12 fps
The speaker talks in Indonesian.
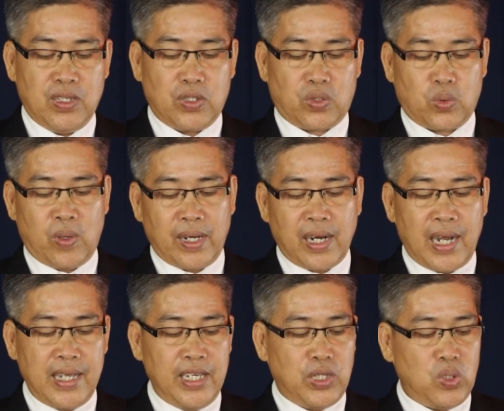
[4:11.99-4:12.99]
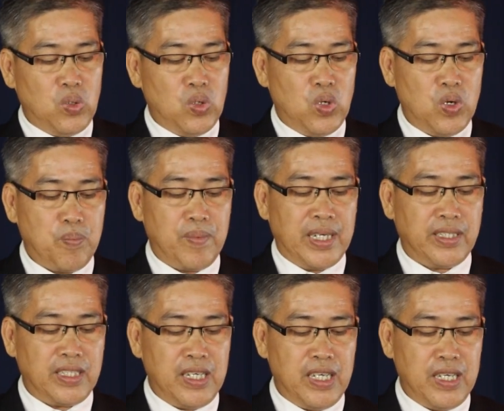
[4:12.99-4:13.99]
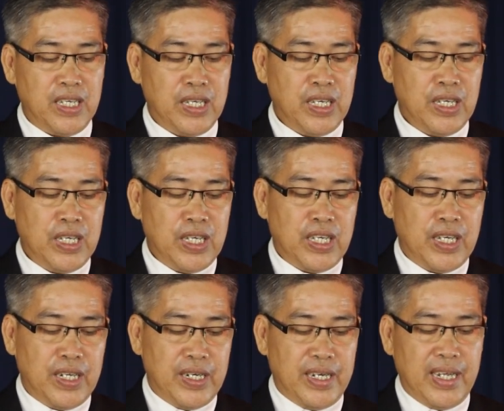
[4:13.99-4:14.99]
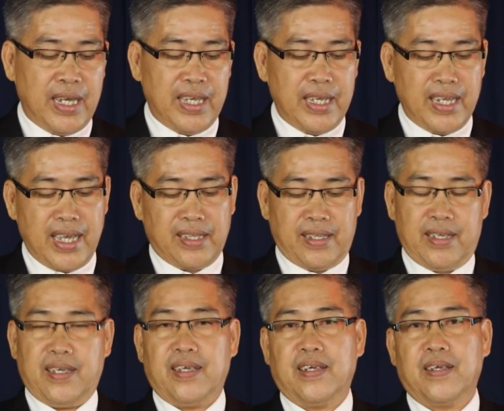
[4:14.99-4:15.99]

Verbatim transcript: Suara itu masih dia ingati.